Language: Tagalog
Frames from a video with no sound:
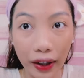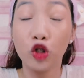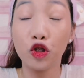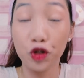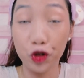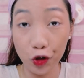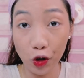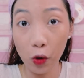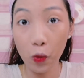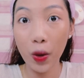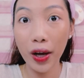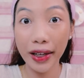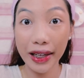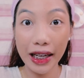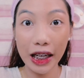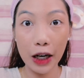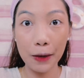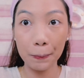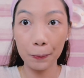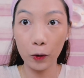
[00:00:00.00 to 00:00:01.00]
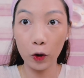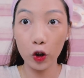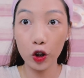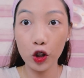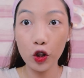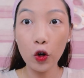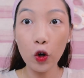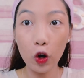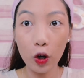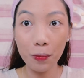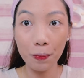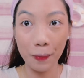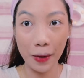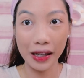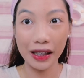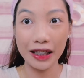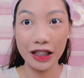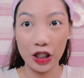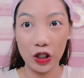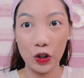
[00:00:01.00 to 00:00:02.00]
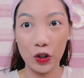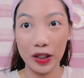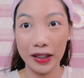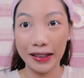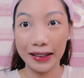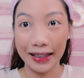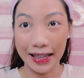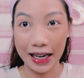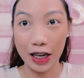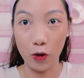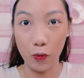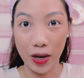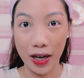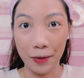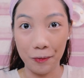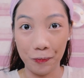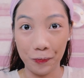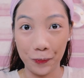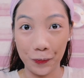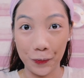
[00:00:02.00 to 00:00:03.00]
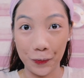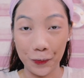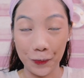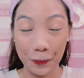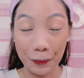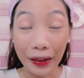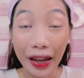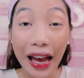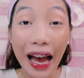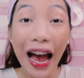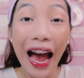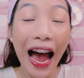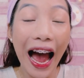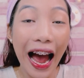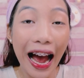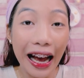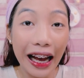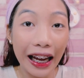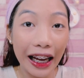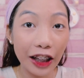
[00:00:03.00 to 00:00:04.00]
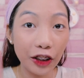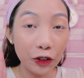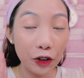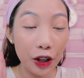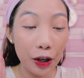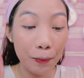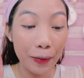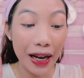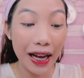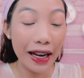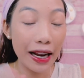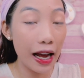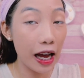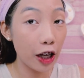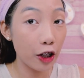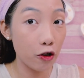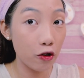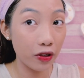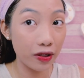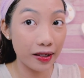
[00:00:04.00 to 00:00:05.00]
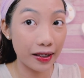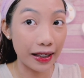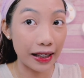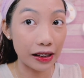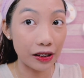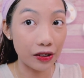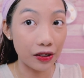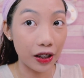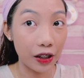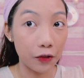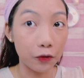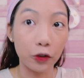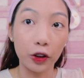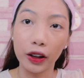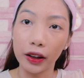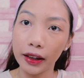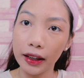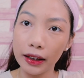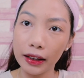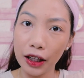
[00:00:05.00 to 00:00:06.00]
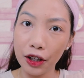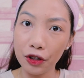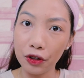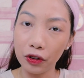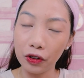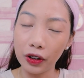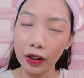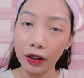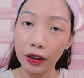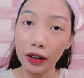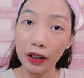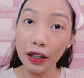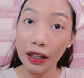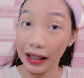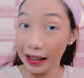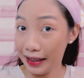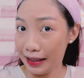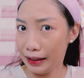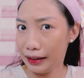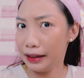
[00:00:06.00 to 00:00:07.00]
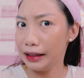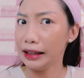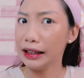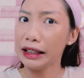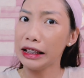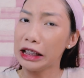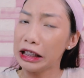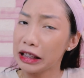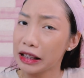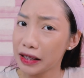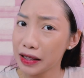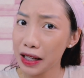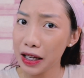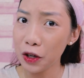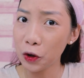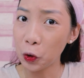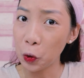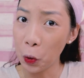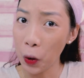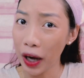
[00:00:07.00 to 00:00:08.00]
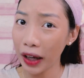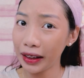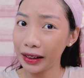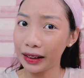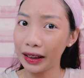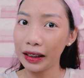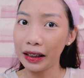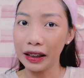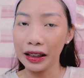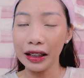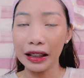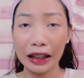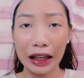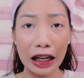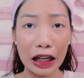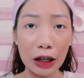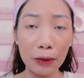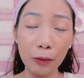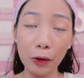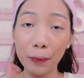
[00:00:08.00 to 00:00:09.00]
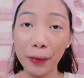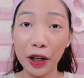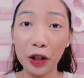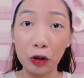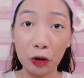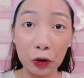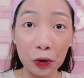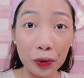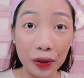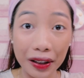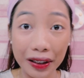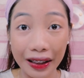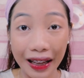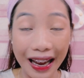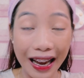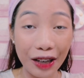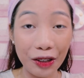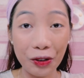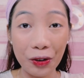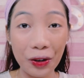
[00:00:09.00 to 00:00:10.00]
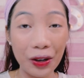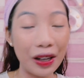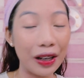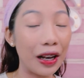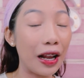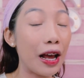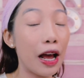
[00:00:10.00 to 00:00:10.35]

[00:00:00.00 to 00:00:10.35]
So, ayan na po yung comparison ng dalawa. Ito naman ay yung skin saver. Kita nyo, girl? Instant whitening. Kala mo may glutathione.